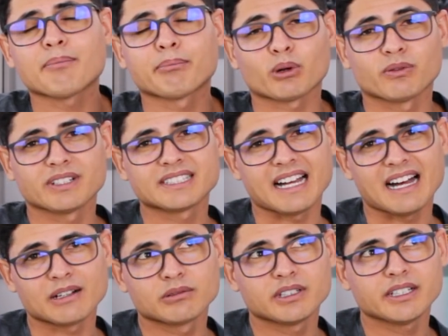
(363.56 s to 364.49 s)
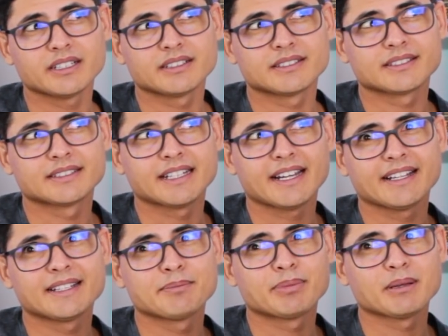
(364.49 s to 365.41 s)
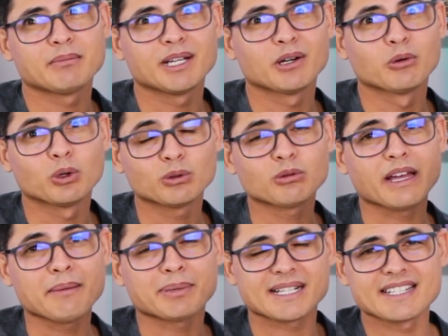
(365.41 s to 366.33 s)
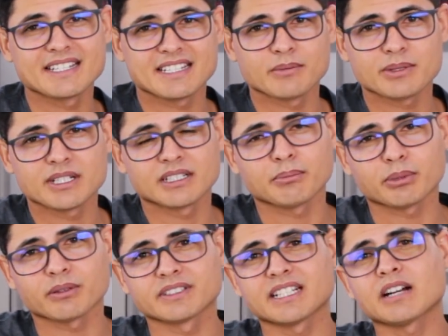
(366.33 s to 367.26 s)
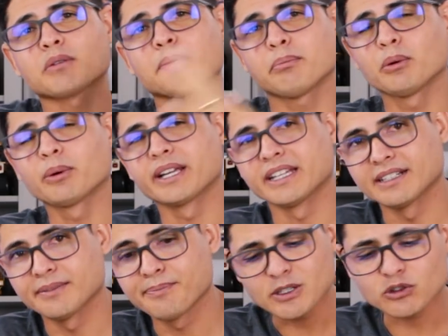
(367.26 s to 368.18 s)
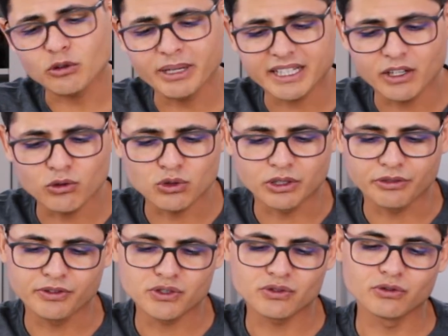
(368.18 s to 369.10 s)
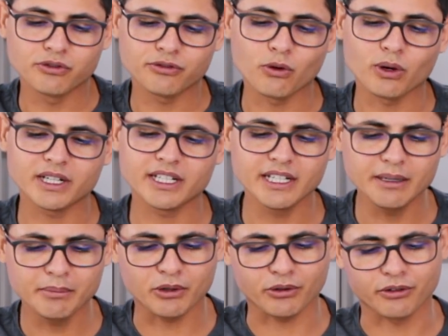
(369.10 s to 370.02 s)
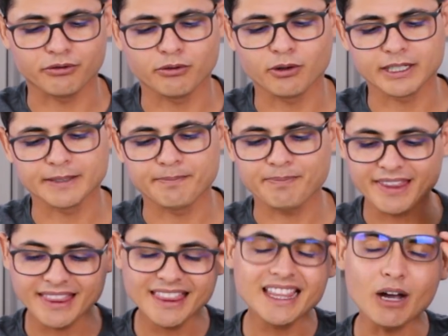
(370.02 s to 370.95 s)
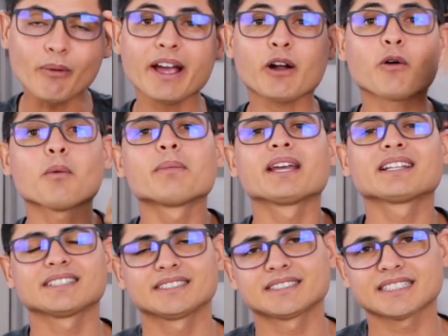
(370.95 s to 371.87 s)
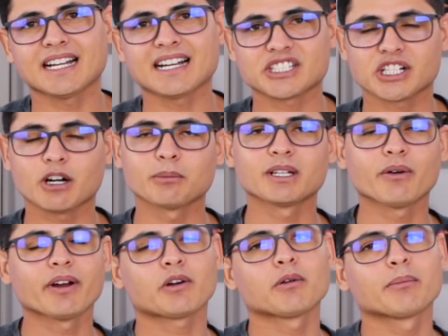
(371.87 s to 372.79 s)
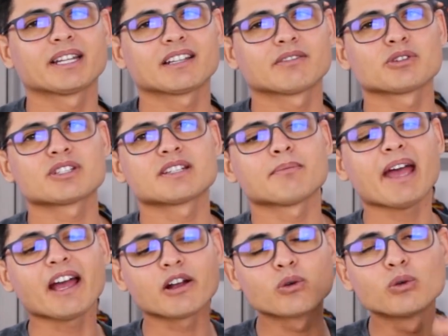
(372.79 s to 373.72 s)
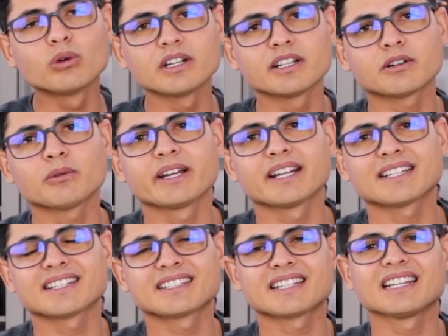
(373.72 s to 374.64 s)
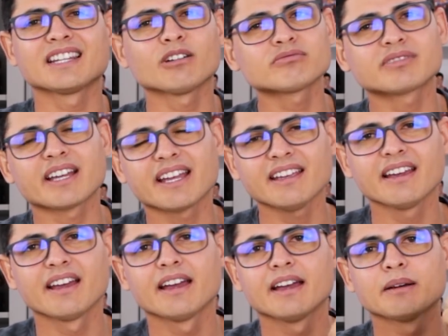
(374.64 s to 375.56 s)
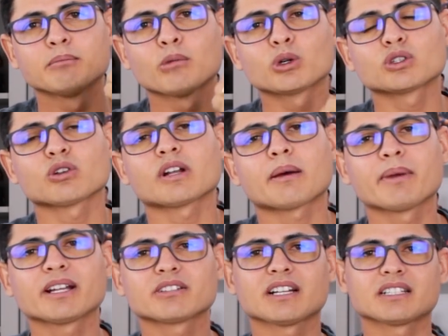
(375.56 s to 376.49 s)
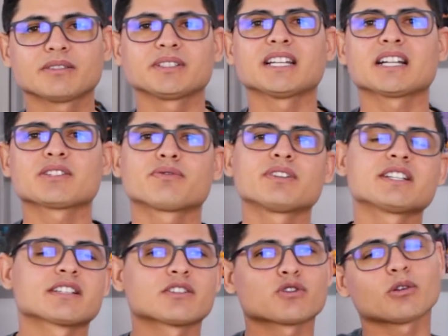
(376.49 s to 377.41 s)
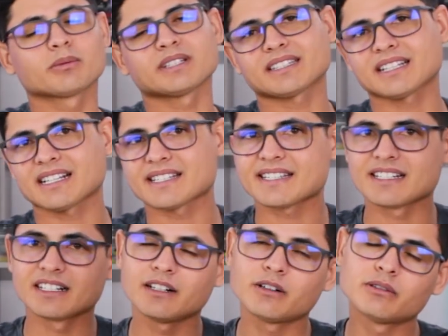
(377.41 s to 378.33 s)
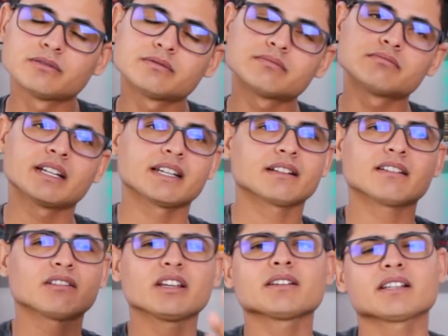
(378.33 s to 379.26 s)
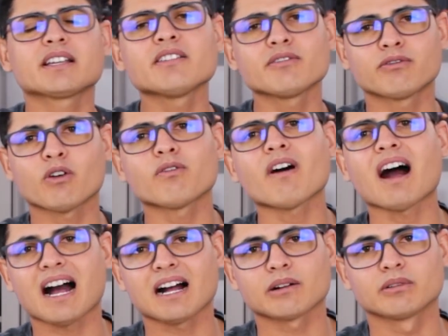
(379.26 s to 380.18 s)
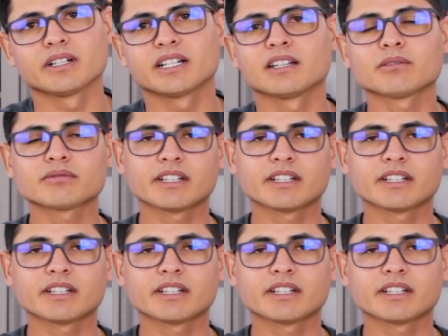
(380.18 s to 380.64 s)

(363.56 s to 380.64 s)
à prova d'água né? IP68 é para ser 100% a prova d'água e poeira. Mas como ele tem os orifícios do fone e microfone, não recomenda, a Xiaomi não recomenda que você mergulhe com ele. É tanto que ele não tem monitoramento de atividades físicas, como natação, é, que, que envolva água, ele não